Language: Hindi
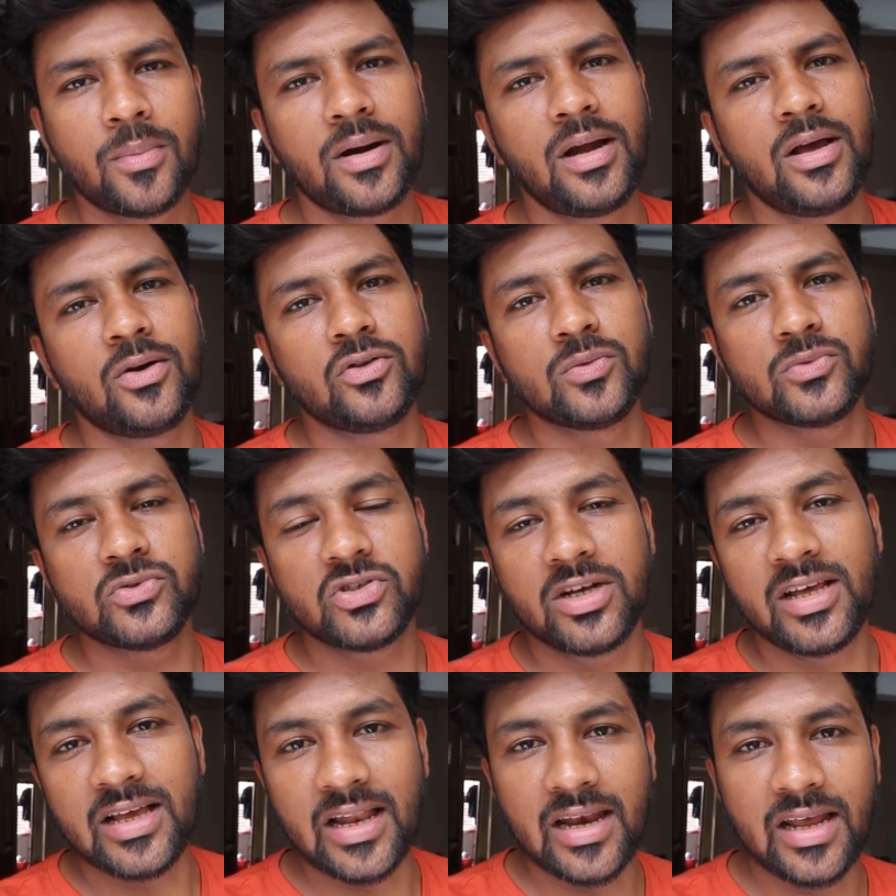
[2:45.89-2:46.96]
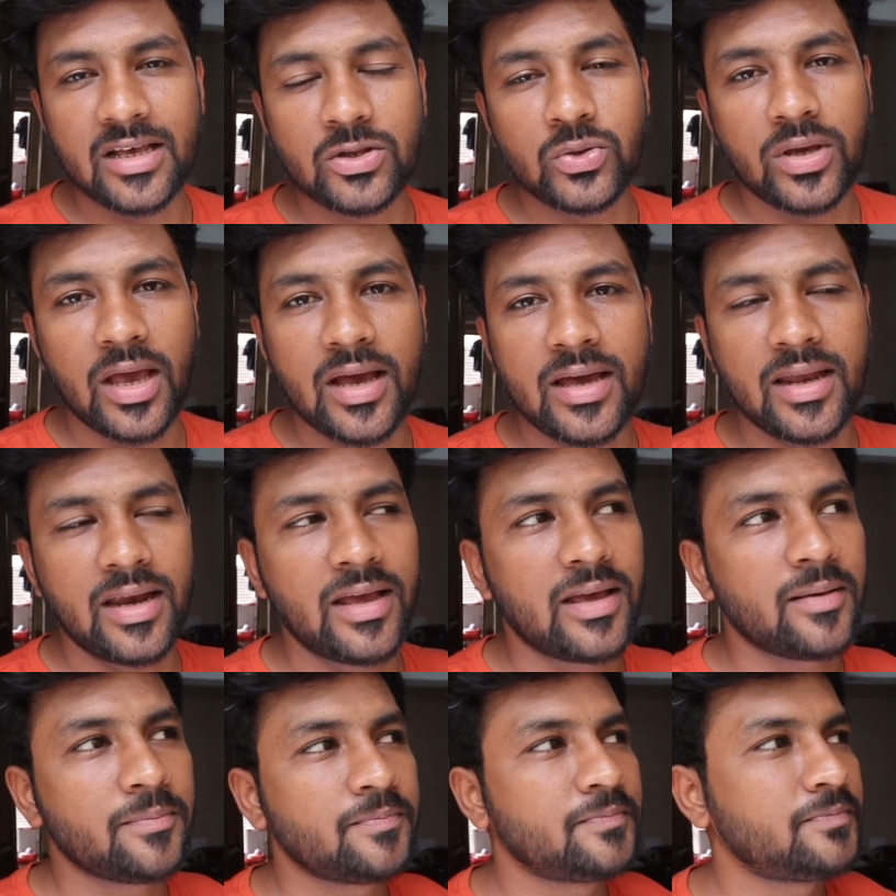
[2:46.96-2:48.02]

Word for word: मंडे को तो मुझे निकलना है तो क्या करेंगे